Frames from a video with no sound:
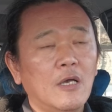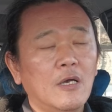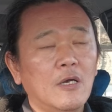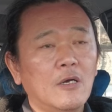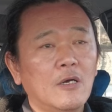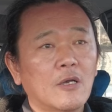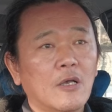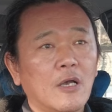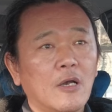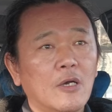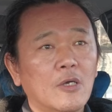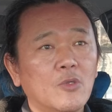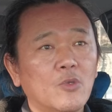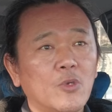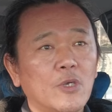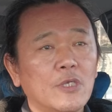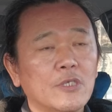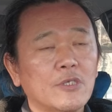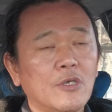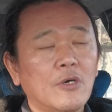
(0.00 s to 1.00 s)
어,
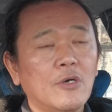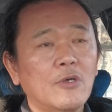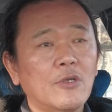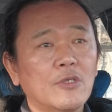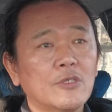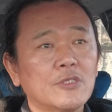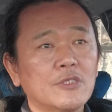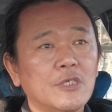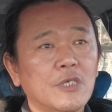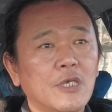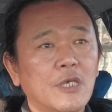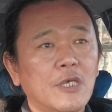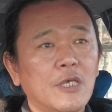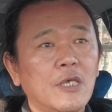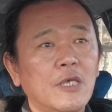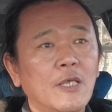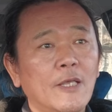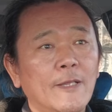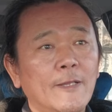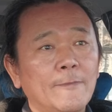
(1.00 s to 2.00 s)
강화도에서
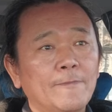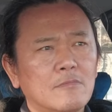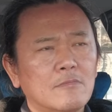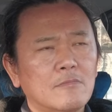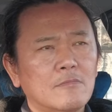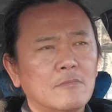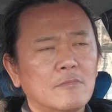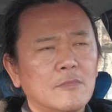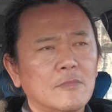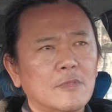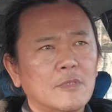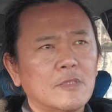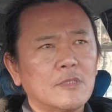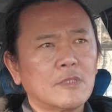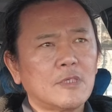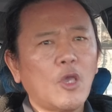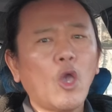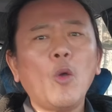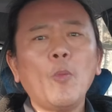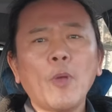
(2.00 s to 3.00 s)
현재
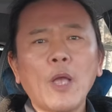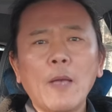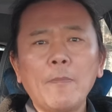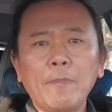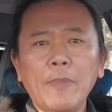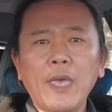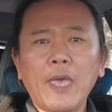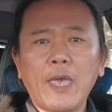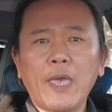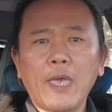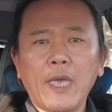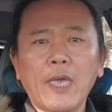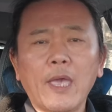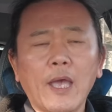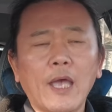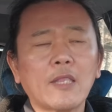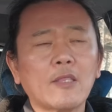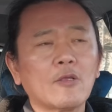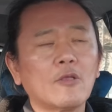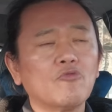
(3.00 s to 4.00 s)
체험 카페
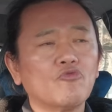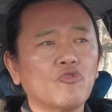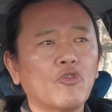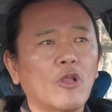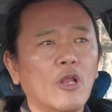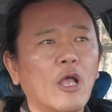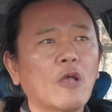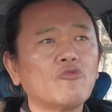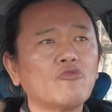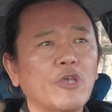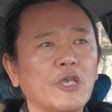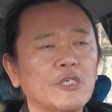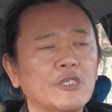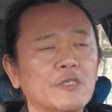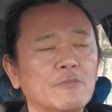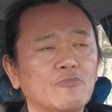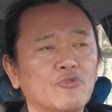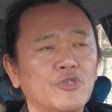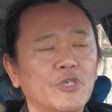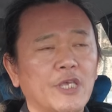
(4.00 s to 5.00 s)
같은 걸 운영하고
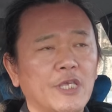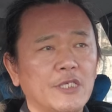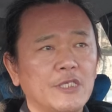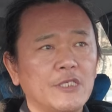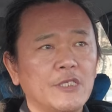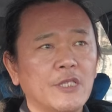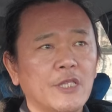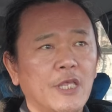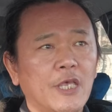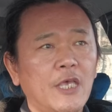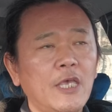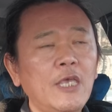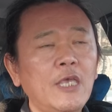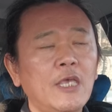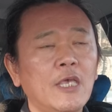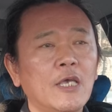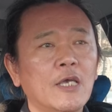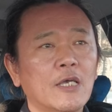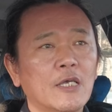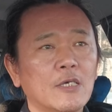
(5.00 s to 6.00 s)
계시는 분이 계시는데
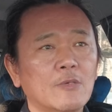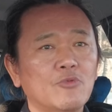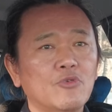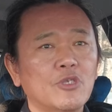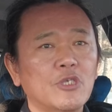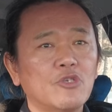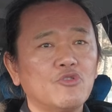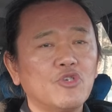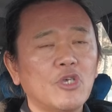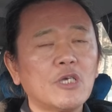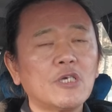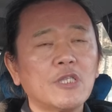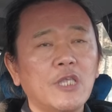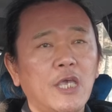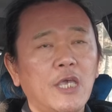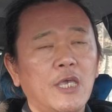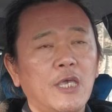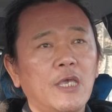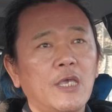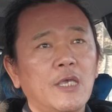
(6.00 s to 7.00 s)
그분이
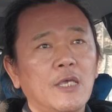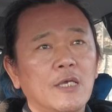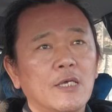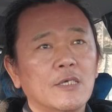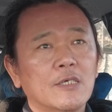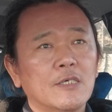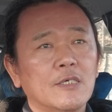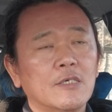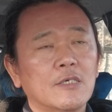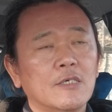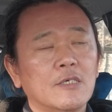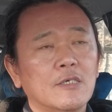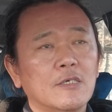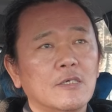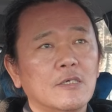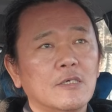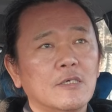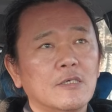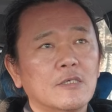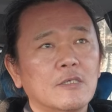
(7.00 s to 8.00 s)
최근에
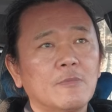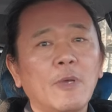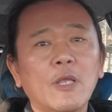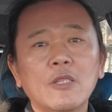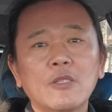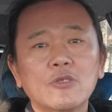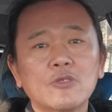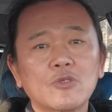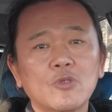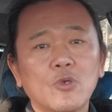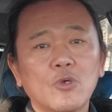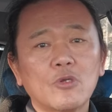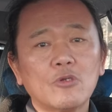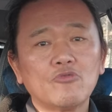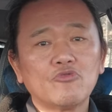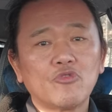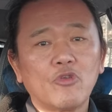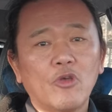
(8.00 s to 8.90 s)
그 스마트 스토어를